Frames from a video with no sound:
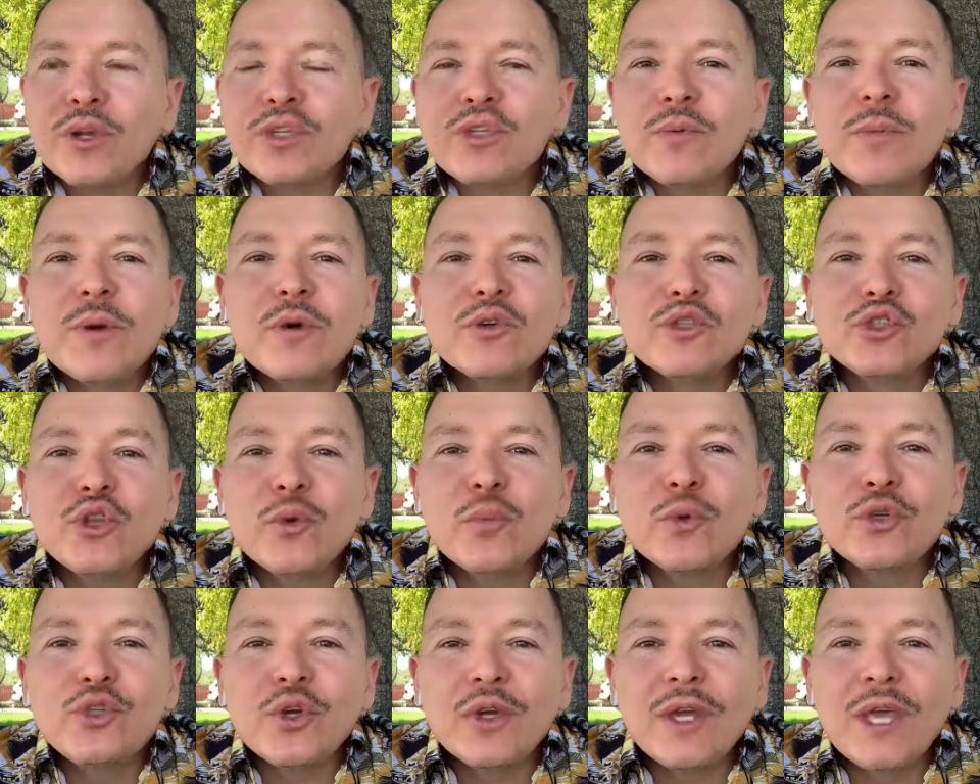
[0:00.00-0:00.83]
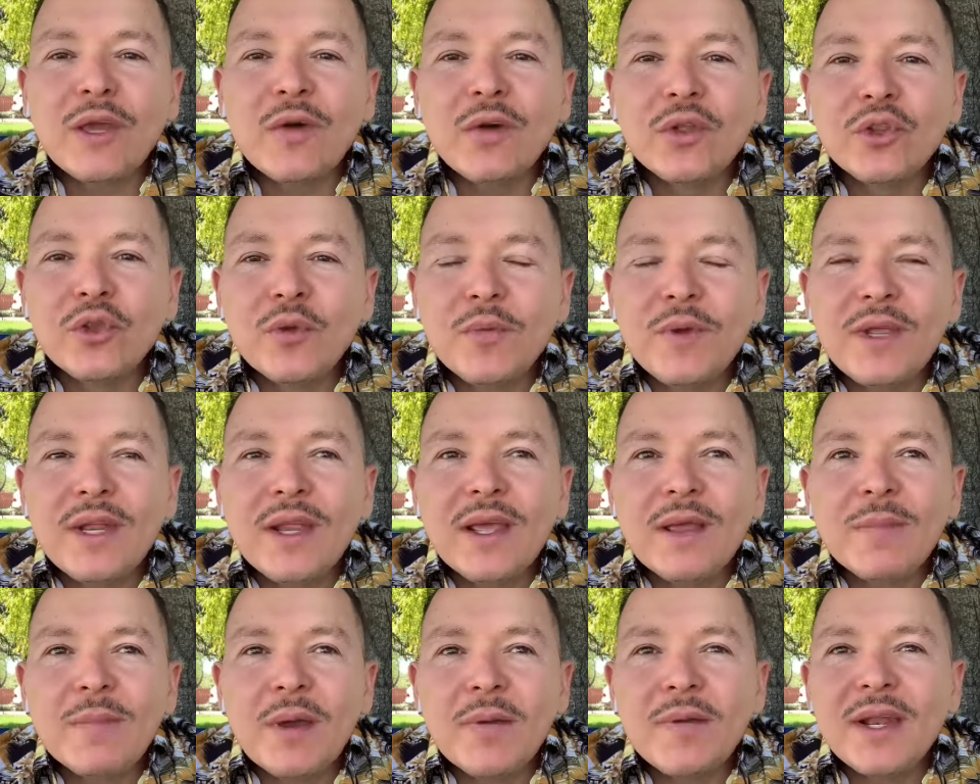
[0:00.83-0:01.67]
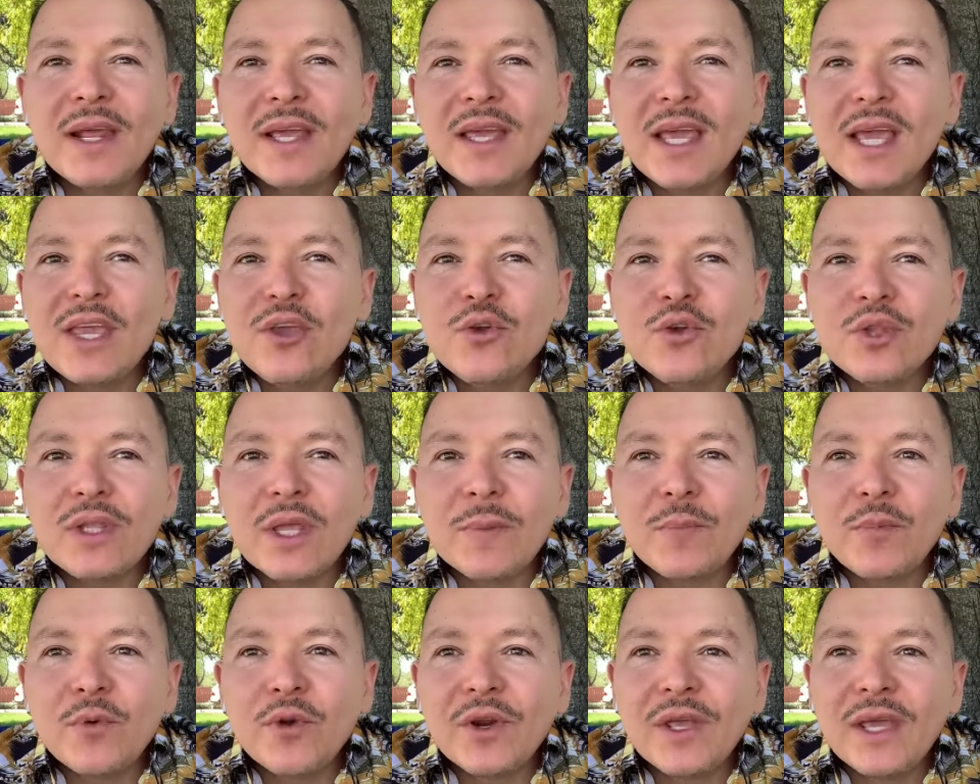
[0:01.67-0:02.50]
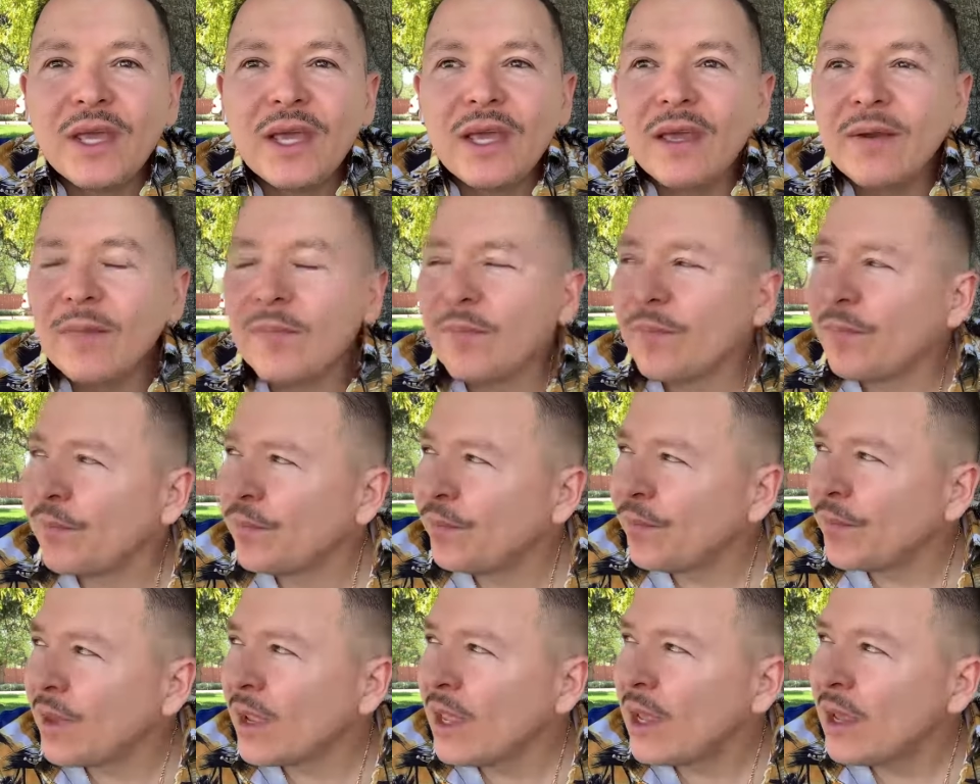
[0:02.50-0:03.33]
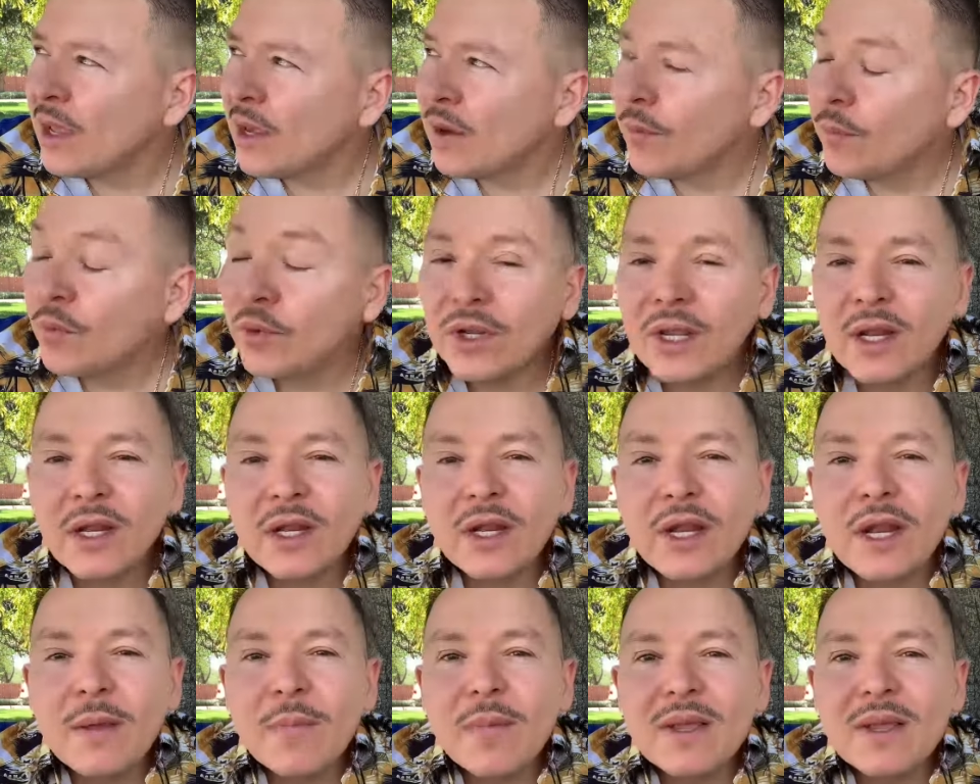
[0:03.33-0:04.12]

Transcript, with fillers: Por eso me gustó mucho aquí cuando vine, me vine aquí a Utah porque, porque el